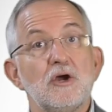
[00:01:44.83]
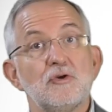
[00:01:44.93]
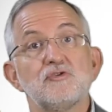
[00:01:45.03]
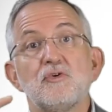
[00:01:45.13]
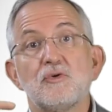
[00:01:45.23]

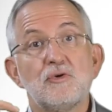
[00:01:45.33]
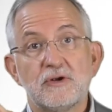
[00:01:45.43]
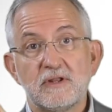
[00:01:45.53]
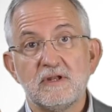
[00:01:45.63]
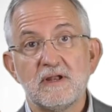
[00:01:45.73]
no solo con los
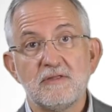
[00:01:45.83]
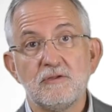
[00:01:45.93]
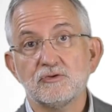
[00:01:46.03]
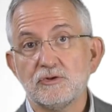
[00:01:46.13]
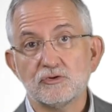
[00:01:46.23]
recién
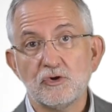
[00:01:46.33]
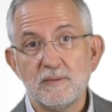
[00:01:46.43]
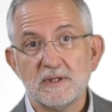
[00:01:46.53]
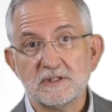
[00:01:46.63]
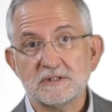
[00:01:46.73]
nacidos y los
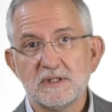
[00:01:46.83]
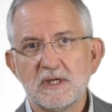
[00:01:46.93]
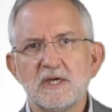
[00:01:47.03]
jóvenes,